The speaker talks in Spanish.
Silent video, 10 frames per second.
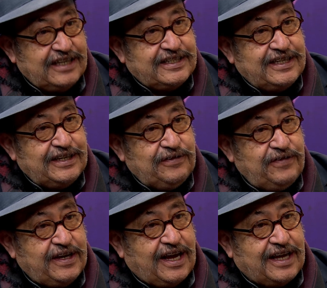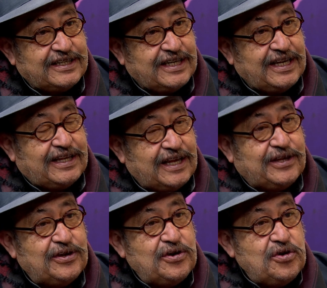significa en realidad
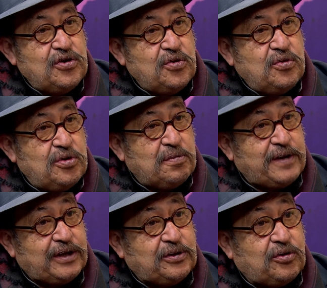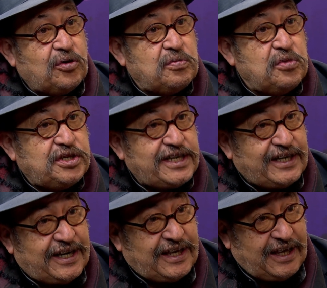un objeto con mucha
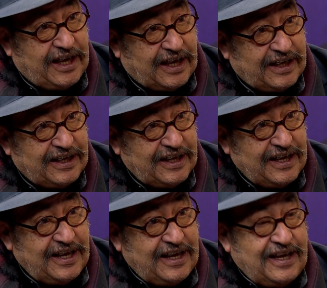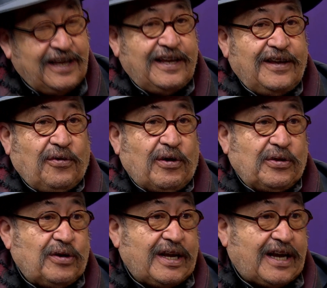energía y
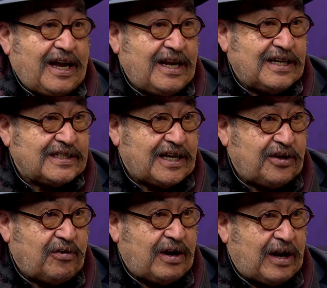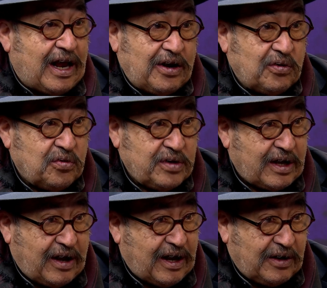cuando le cae el rayo a,
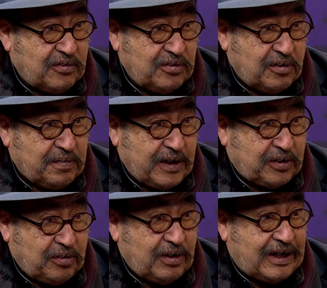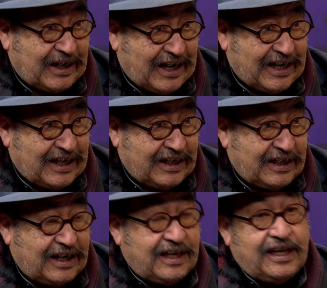alguna, a algún objeto le carga de
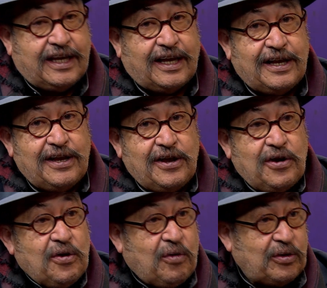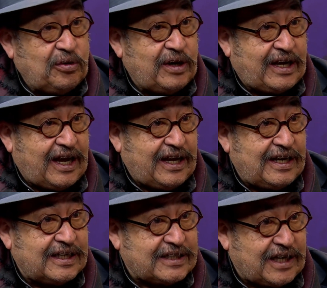energía cuando le cae
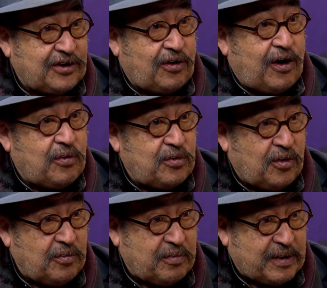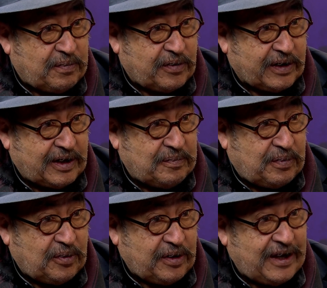el rayo a un hombre, por
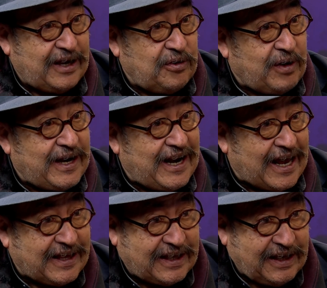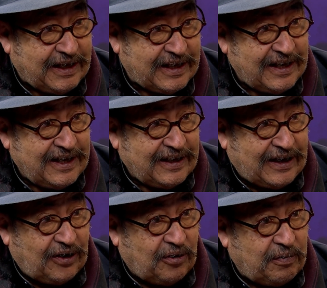ejemplo, y no hay nadie
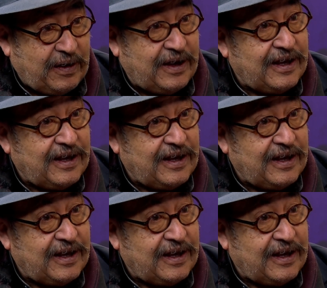que lo ve,